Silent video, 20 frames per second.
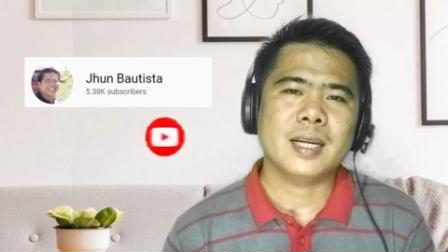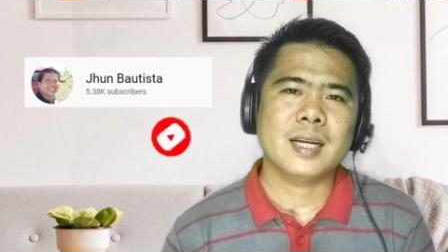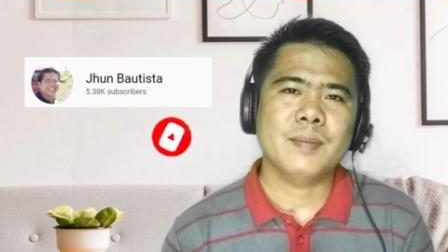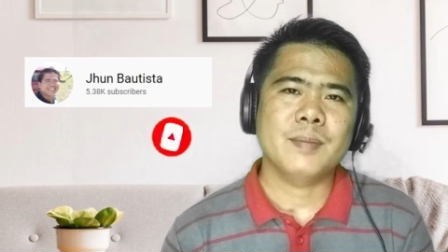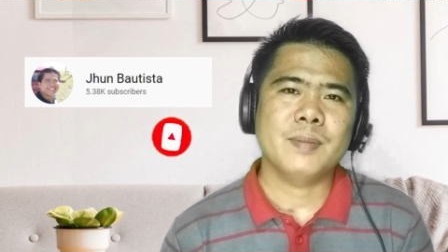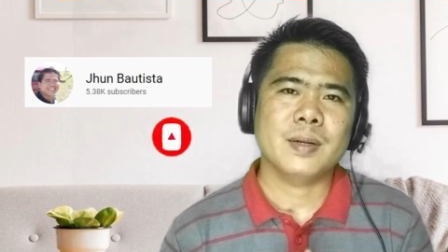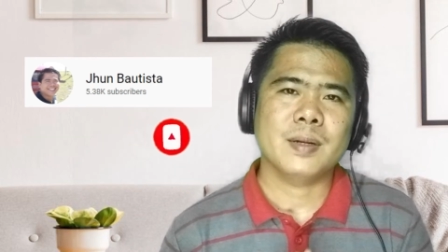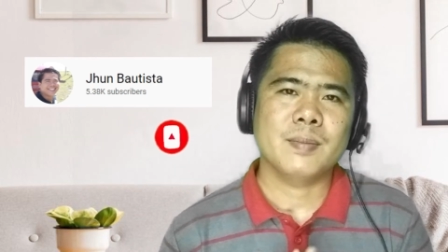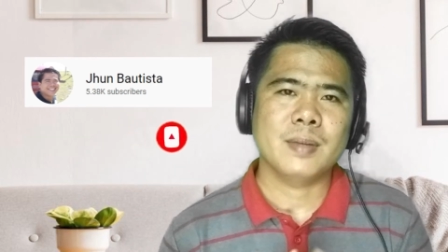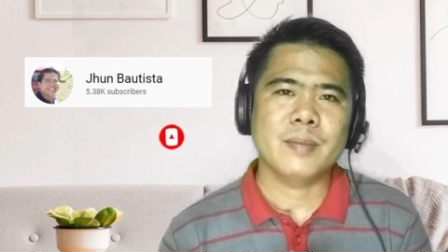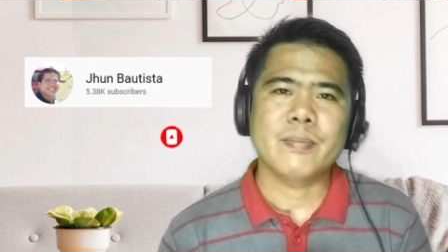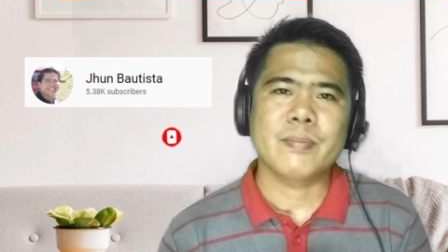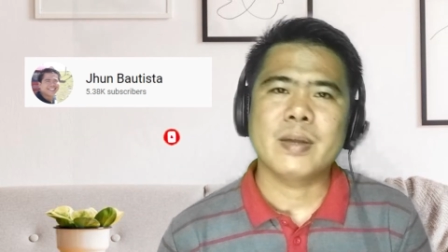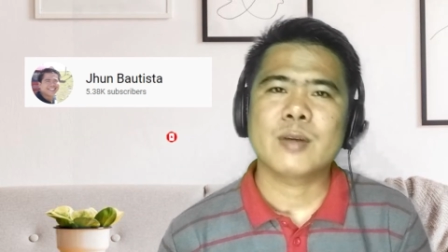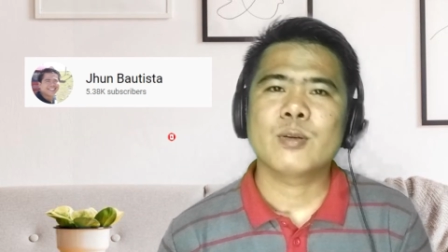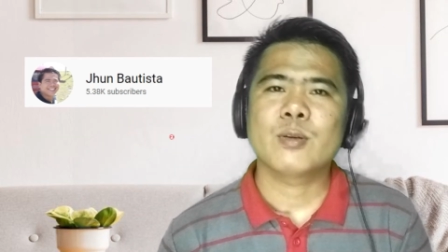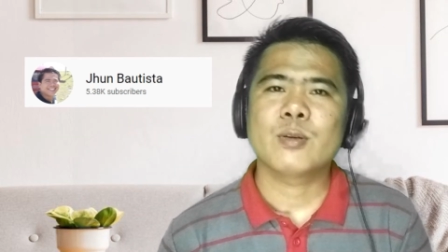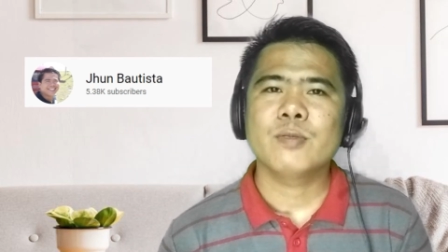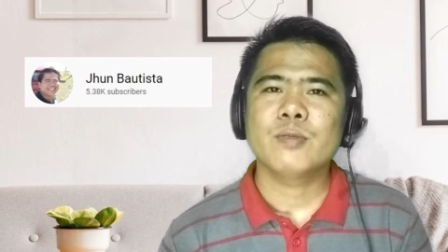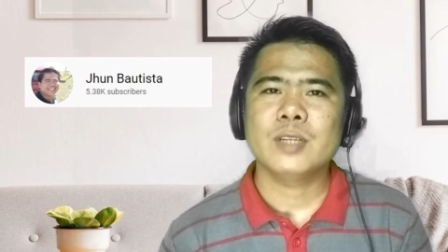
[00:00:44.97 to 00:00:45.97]
kapag may
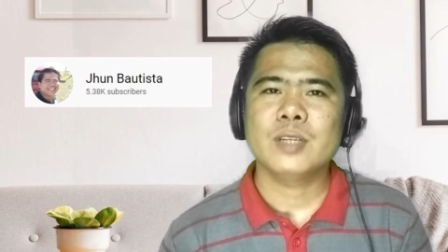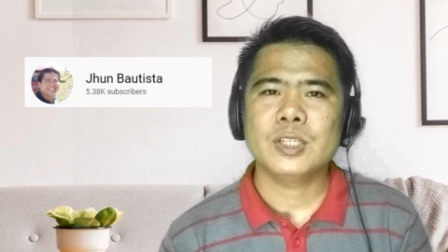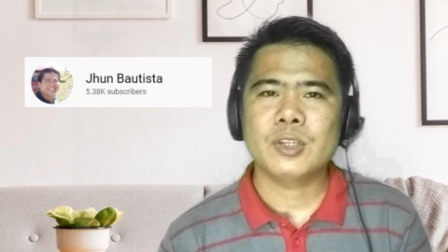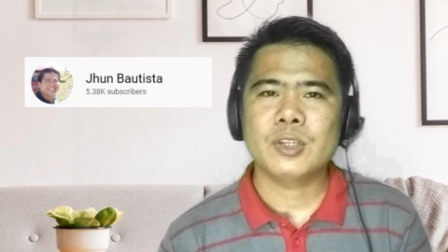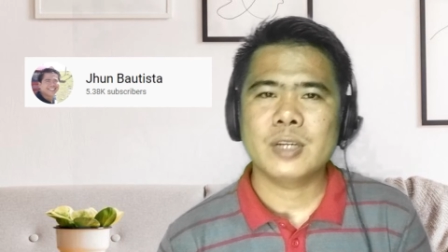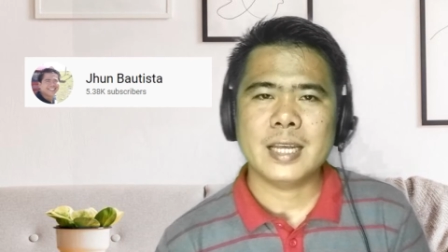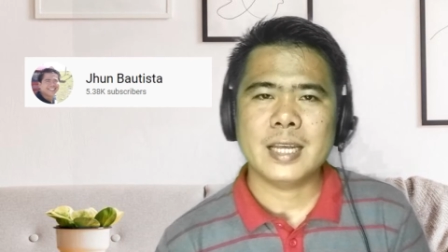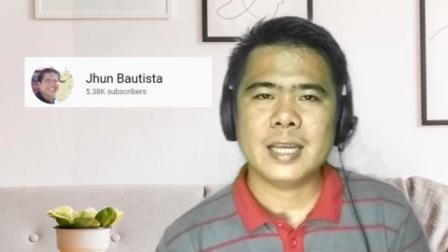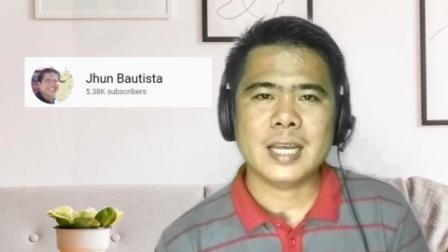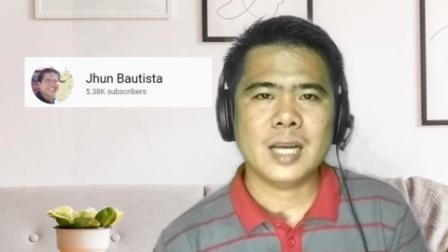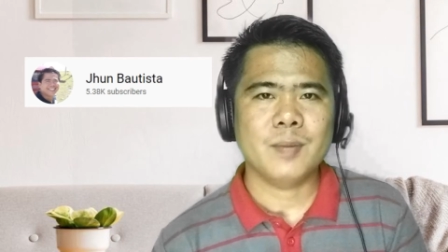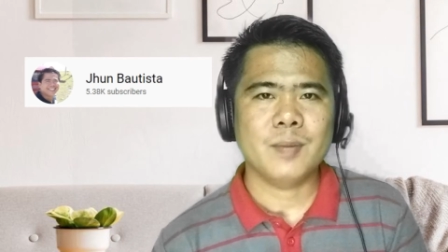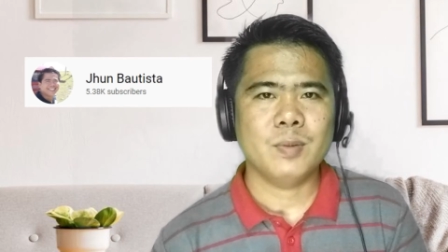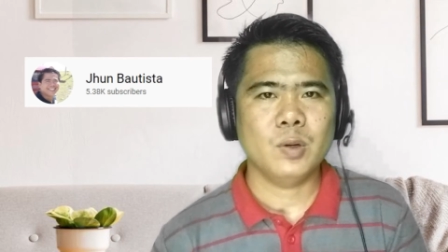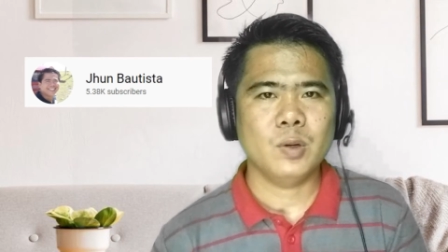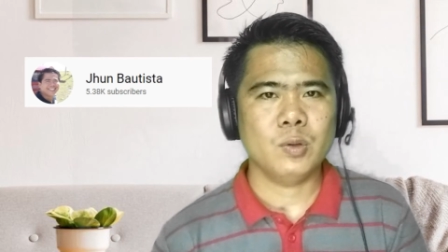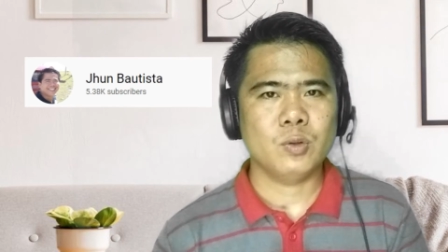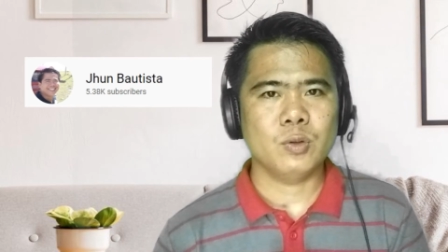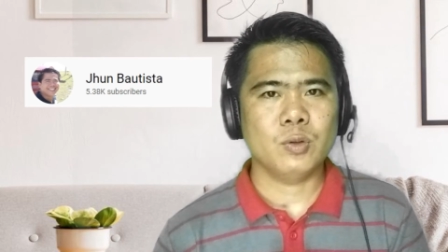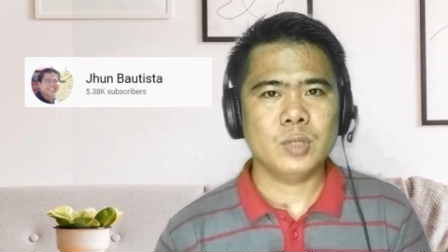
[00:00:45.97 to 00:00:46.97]
bagong video na
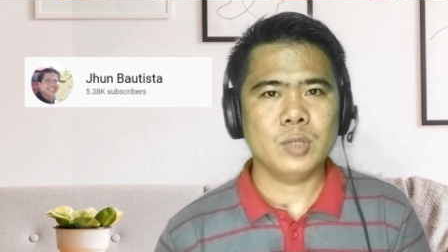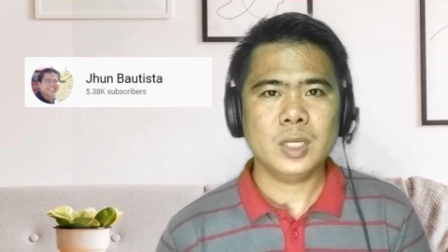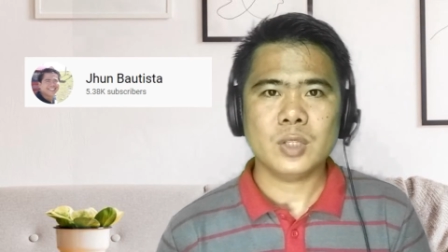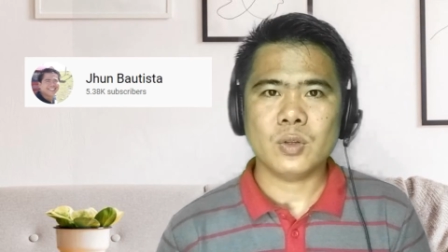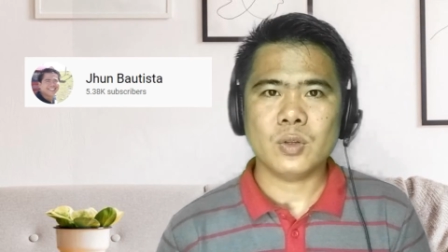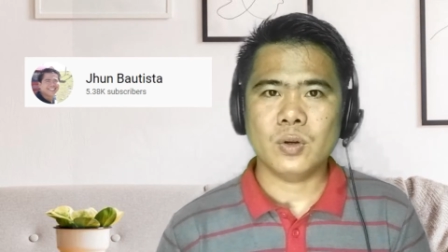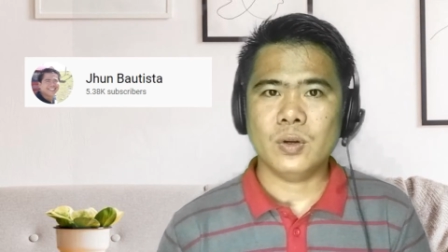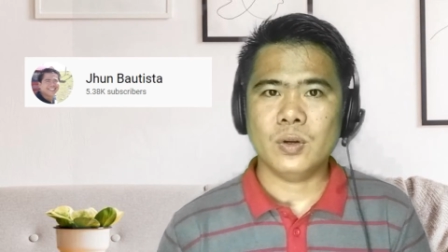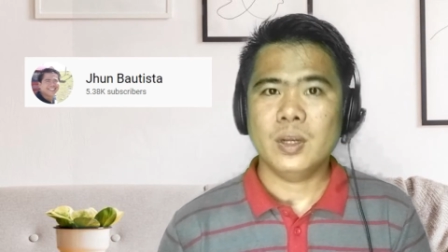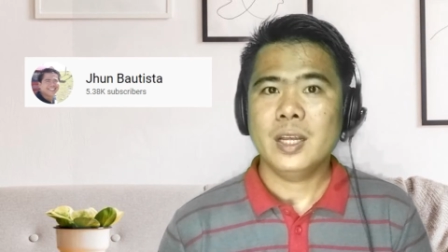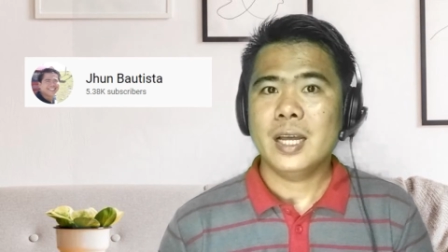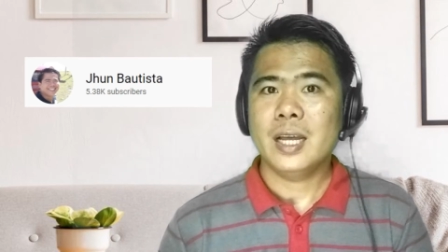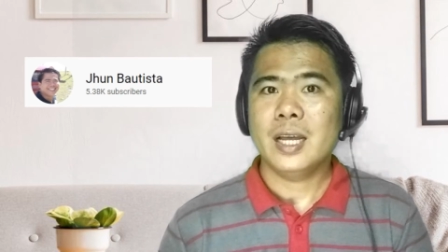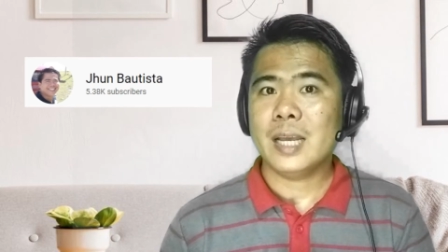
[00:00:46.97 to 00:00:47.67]
i-upload ko dito